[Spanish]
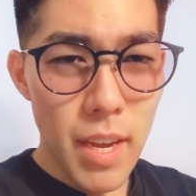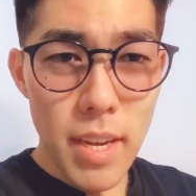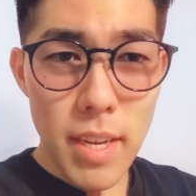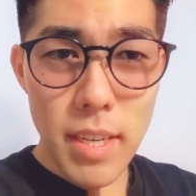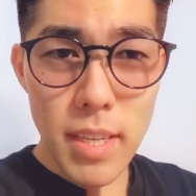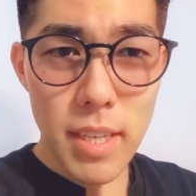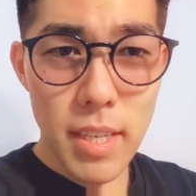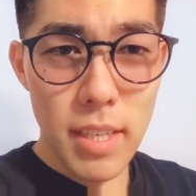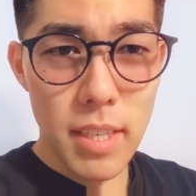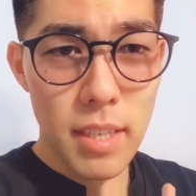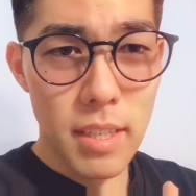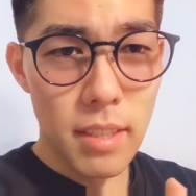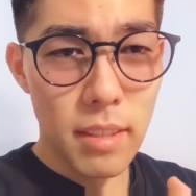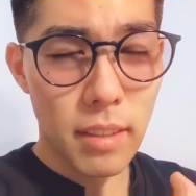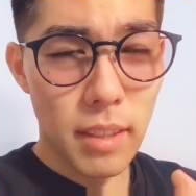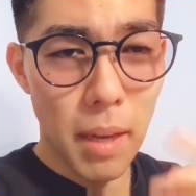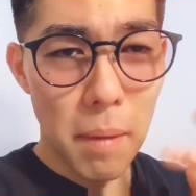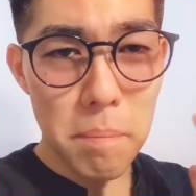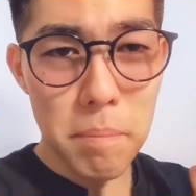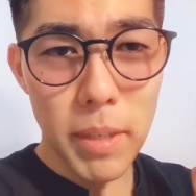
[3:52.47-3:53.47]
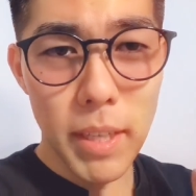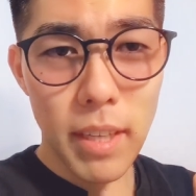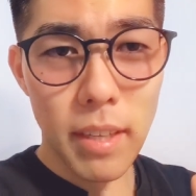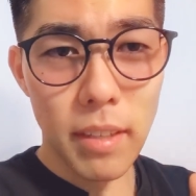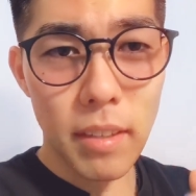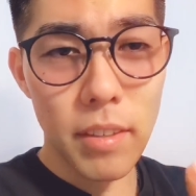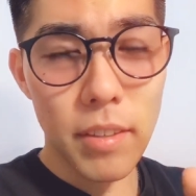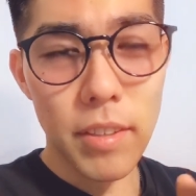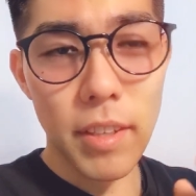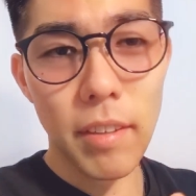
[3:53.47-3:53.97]
Y
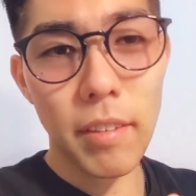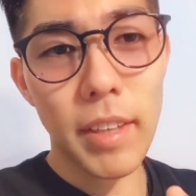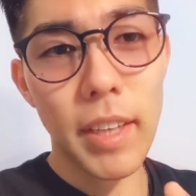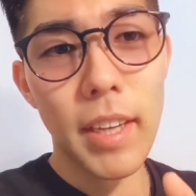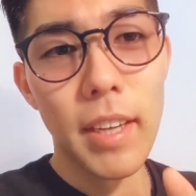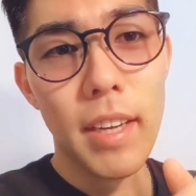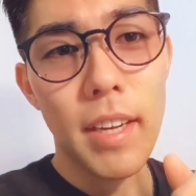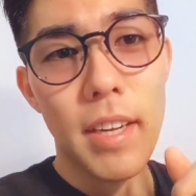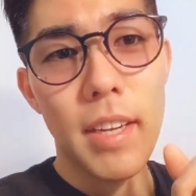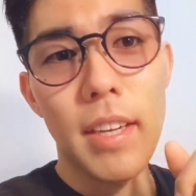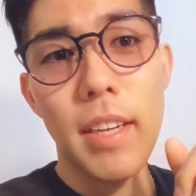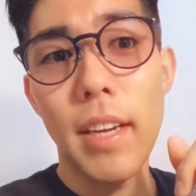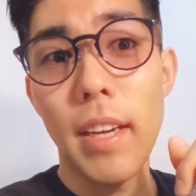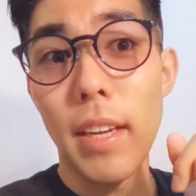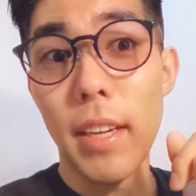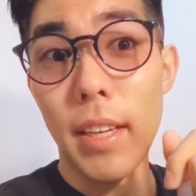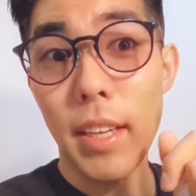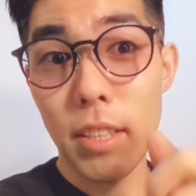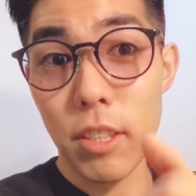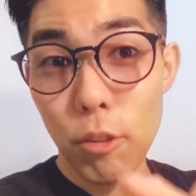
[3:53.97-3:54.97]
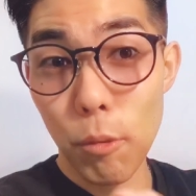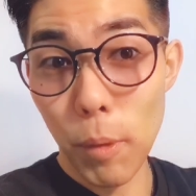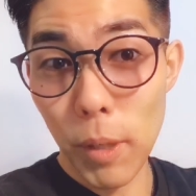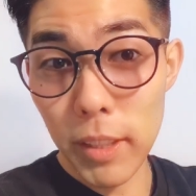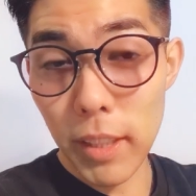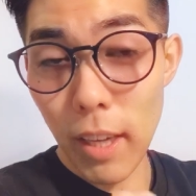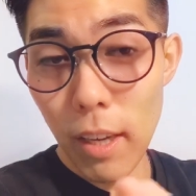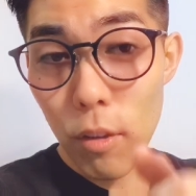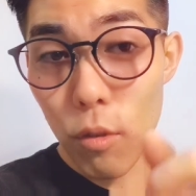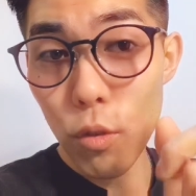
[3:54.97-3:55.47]
también creo que eh, les voy a
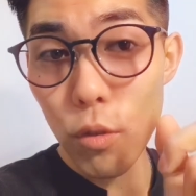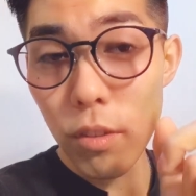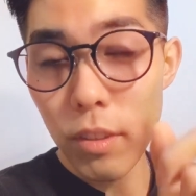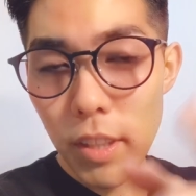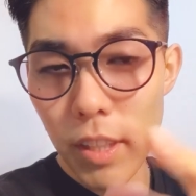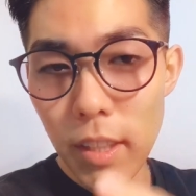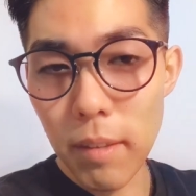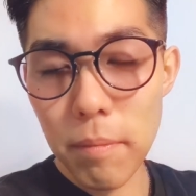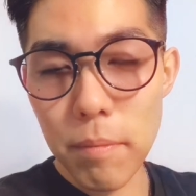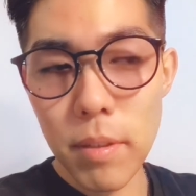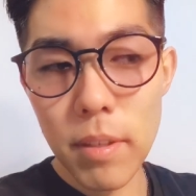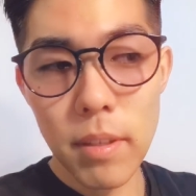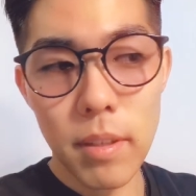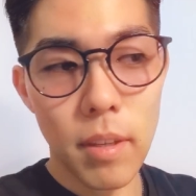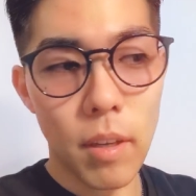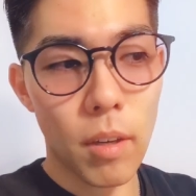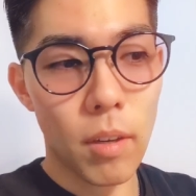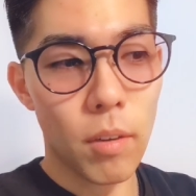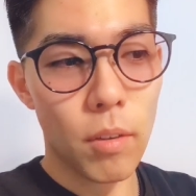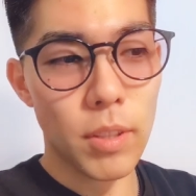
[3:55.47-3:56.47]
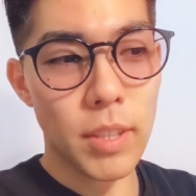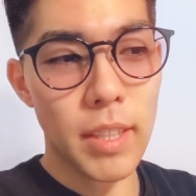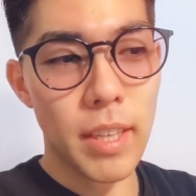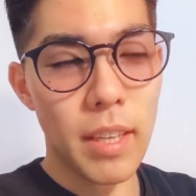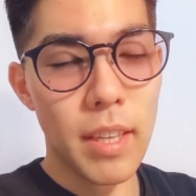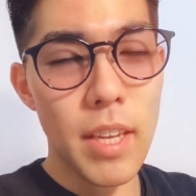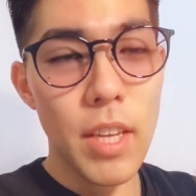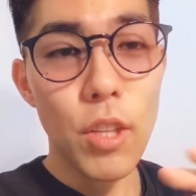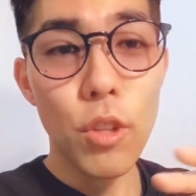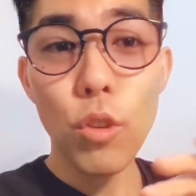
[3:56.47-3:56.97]
dar un tip. O
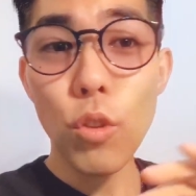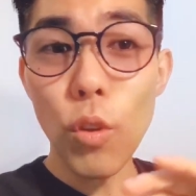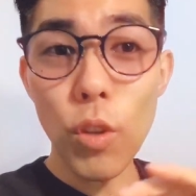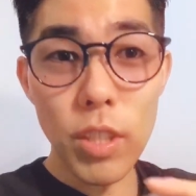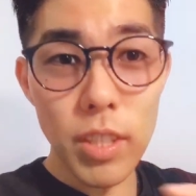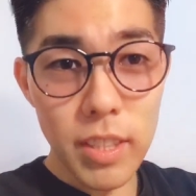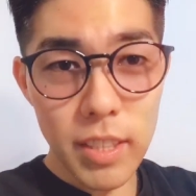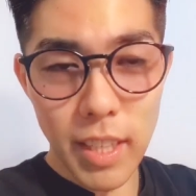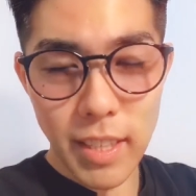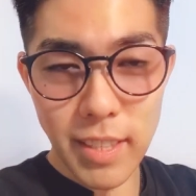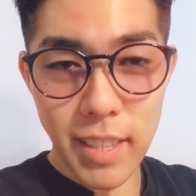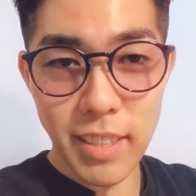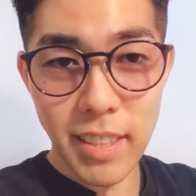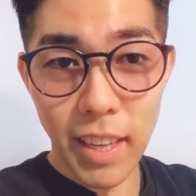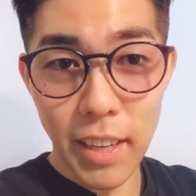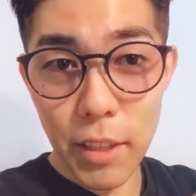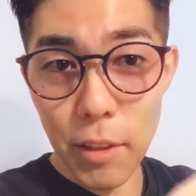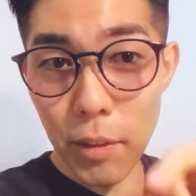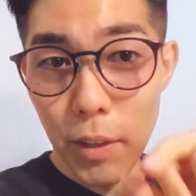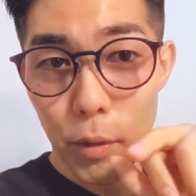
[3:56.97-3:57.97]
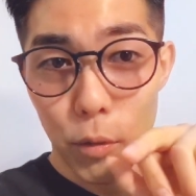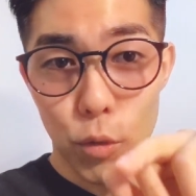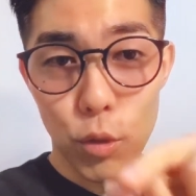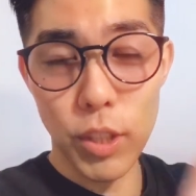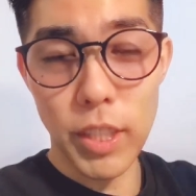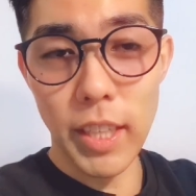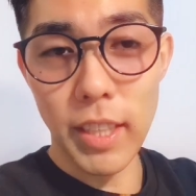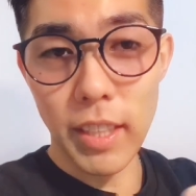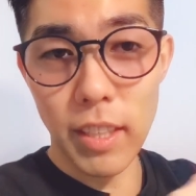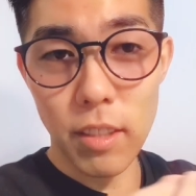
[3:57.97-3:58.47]
sea, no es necesario que
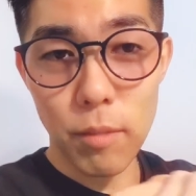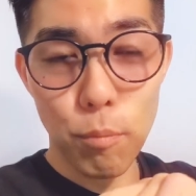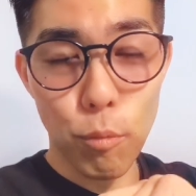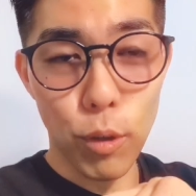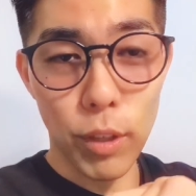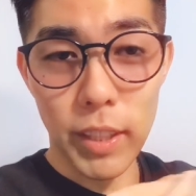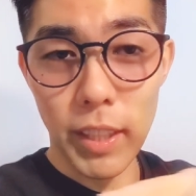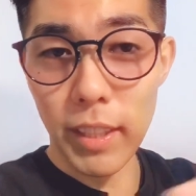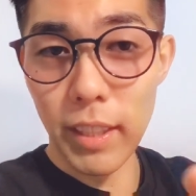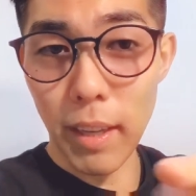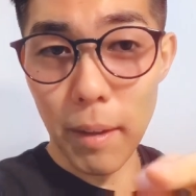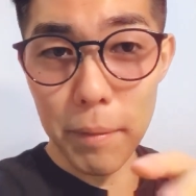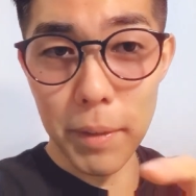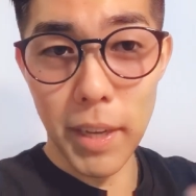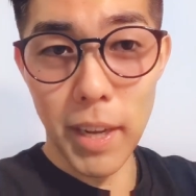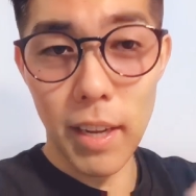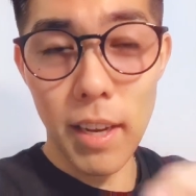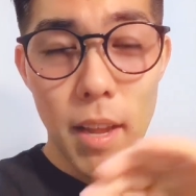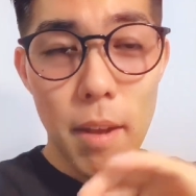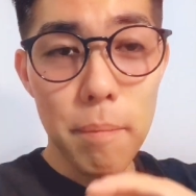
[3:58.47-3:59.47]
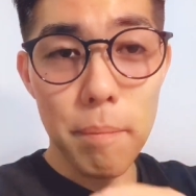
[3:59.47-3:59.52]
ustedes puedan hablar